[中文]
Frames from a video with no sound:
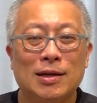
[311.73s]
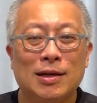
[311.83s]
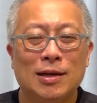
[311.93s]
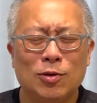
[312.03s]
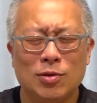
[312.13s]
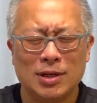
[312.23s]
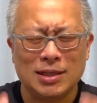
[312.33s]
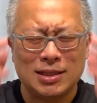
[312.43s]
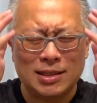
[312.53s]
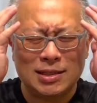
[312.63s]
如果你
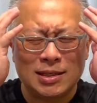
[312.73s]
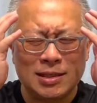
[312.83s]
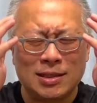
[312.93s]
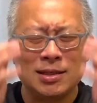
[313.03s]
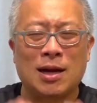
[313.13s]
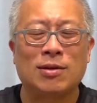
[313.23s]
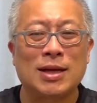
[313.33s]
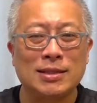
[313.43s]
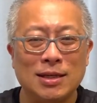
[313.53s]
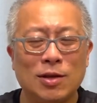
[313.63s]
几经思考，
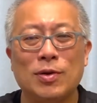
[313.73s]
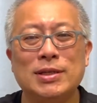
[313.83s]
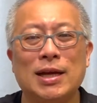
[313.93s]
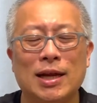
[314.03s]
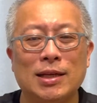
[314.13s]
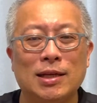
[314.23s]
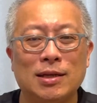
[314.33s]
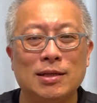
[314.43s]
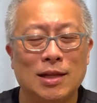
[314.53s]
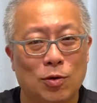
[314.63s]
他真的会借给你，
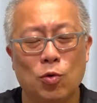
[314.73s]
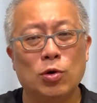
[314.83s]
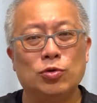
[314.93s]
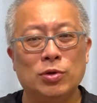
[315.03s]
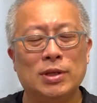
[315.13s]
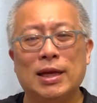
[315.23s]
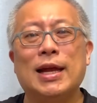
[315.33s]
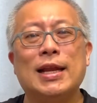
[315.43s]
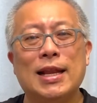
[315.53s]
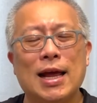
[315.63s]
那或许你可
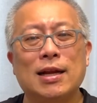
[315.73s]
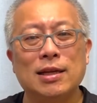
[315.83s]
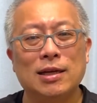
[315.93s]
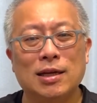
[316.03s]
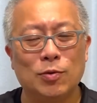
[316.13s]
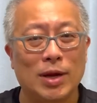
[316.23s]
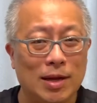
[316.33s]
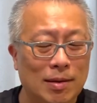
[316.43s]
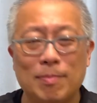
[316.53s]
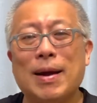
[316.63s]
以量力而
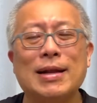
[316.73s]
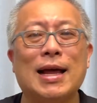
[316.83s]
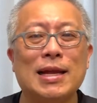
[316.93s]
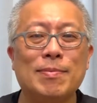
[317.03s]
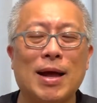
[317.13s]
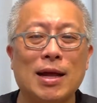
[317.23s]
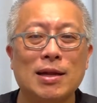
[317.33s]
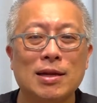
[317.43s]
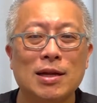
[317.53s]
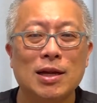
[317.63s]
为，帮他一把；
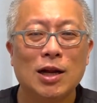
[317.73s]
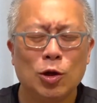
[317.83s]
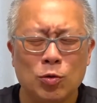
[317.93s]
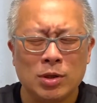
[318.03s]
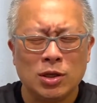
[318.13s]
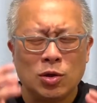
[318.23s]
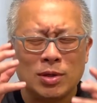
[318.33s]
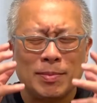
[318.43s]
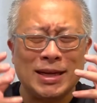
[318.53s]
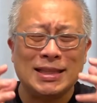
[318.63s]
如果你有
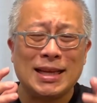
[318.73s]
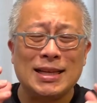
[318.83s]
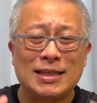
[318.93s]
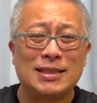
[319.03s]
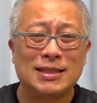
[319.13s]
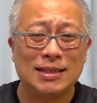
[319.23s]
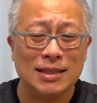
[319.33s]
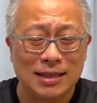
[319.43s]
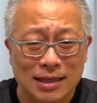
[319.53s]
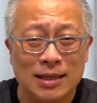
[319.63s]
那么一点点迟
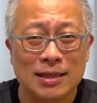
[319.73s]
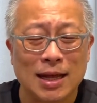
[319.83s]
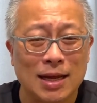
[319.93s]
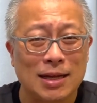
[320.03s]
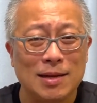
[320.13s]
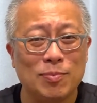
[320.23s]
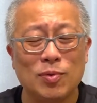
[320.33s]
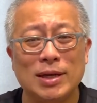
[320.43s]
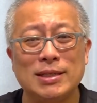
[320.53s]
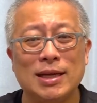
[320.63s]
疑，他可能不
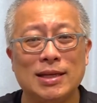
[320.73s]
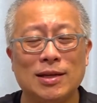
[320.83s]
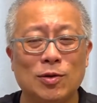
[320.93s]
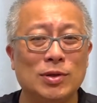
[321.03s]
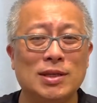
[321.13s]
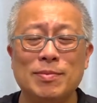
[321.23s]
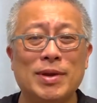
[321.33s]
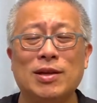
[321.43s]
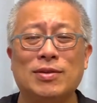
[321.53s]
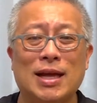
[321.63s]
会借你，或者是
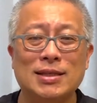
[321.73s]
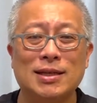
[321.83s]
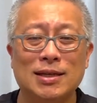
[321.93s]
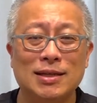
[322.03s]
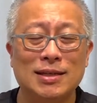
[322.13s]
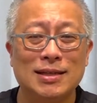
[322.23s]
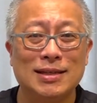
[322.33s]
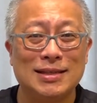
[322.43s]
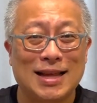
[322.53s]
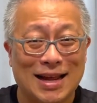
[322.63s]
面有难色，
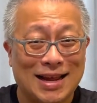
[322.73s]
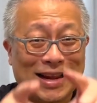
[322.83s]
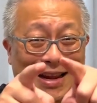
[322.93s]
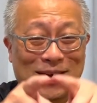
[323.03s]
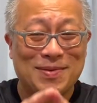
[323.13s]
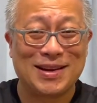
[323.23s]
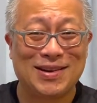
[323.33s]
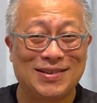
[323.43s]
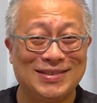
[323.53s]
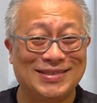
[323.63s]
那。好朋
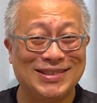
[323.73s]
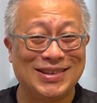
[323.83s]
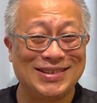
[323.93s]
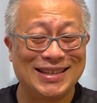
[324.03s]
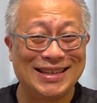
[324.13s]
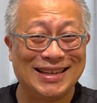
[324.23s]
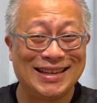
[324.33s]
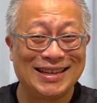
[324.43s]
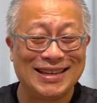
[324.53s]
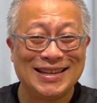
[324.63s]
友，我劝劝
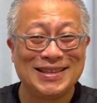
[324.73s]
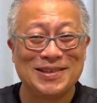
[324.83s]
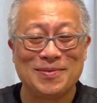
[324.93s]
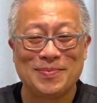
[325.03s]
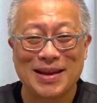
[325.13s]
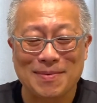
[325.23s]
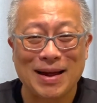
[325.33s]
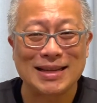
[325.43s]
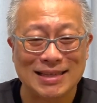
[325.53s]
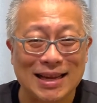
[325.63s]
你，就别
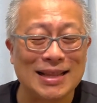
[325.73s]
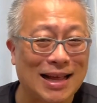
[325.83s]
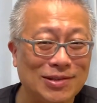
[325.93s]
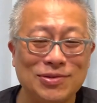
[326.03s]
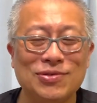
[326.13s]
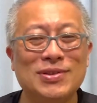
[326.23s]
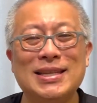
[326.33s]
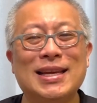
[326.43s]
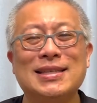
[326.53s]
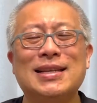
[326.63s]
把钱拿出去
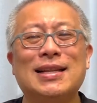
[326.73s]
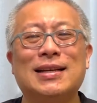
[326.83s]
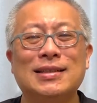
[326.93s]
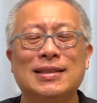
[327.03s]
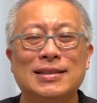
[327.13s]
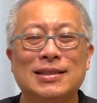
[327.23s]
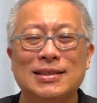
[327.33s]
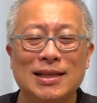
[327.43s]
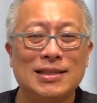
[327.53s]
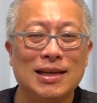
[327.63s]
借人了。
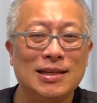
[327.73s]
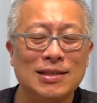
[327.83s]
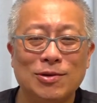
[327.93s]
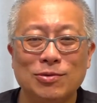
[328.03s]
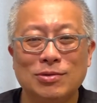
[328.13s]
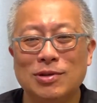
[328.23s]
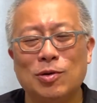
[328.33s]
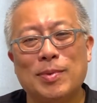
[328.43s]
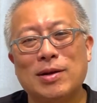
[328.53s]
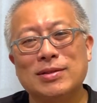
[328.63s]
借钱犹如
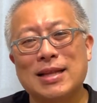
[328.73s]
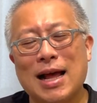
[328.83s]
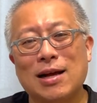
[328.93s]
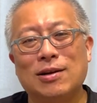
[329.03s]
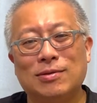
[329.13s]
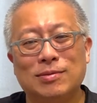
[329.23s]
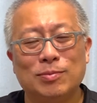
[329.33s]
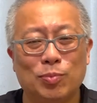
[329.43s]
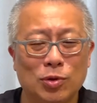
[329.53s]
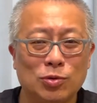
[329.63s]
肉包子打狗，
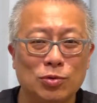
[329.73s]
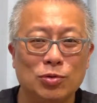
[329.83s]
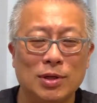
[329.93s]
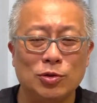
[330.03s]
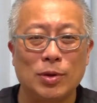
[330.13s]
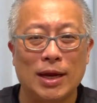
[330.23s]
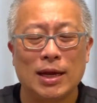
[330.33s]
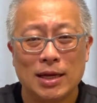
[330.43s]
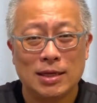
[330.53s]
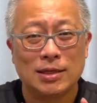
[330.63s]
拨出去的水
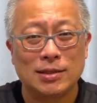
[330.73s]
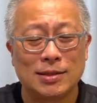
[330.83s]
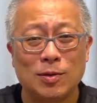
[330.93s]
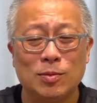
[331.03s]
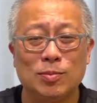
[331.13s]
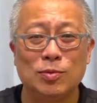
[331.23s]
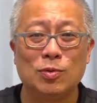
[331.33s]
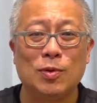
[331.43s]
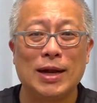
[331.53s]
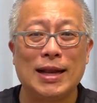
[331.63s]
收不
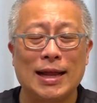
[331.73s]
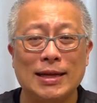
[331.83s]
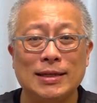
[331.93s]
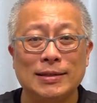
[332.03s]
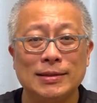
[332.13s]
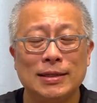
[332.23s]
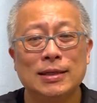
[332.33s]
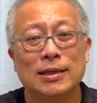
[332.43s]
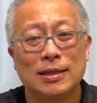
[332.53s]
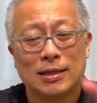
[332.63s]
回来的。
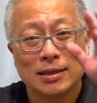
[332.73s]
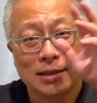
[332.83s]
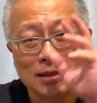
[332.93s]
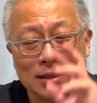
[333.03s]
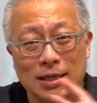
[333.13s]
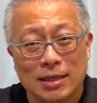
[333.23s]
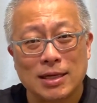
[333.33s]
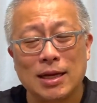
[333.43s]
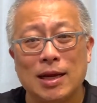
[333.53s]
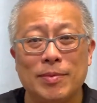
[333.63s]
借
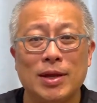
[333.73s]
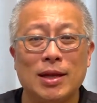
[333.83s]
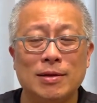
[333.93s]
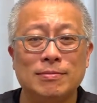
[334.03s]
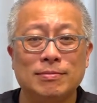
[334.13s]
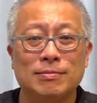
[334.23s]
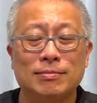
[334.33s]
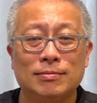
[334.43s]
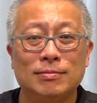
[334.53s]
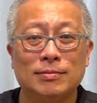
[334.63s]
钱给别人，
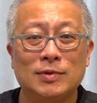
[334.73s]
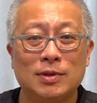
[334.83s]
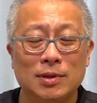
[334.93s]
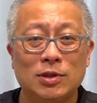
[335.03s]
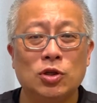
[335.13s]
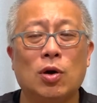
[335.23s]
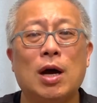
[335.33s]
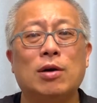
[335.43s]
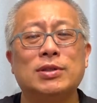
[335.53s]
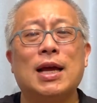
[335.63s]
就
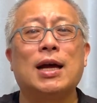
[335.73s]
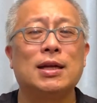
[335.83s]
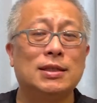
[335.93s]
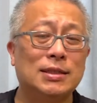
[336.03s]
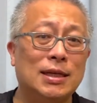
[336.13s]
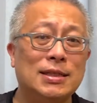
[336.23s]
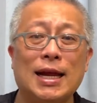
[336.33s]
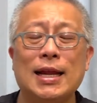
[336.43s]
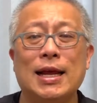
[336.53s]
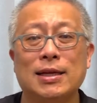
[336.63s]
好像人
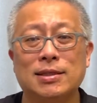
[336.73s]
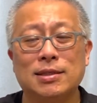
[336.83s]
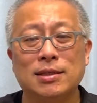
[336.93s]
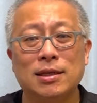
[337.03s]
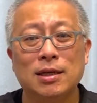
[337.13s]
财两失；